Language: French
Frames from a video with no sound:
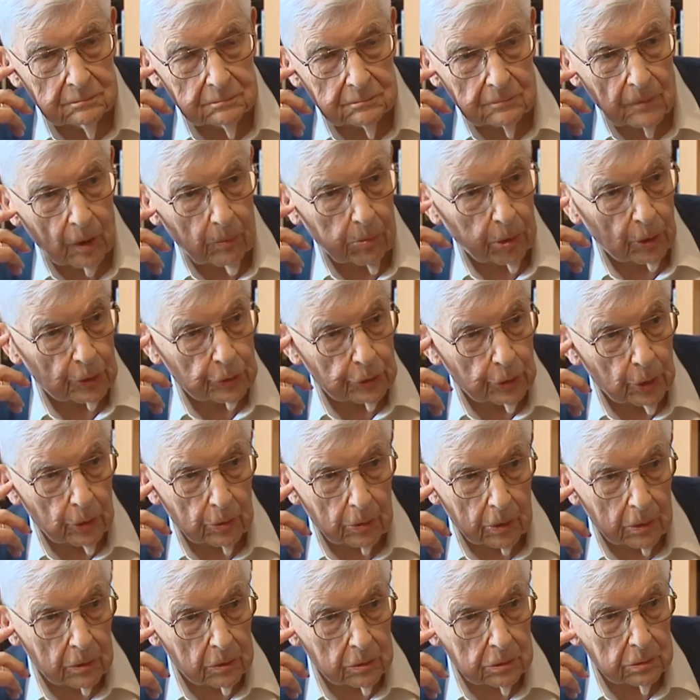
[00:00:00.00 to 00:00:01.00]
Ah ben
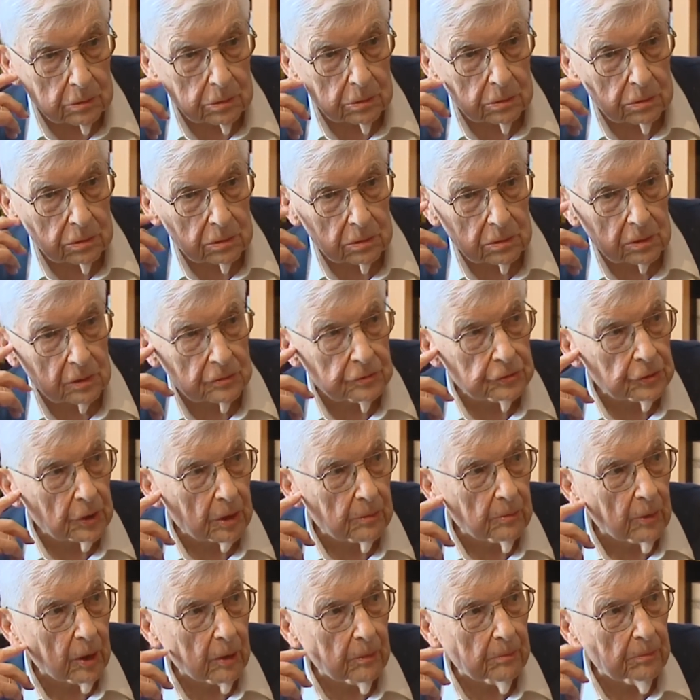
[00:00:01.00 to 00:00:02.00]
non, sûrement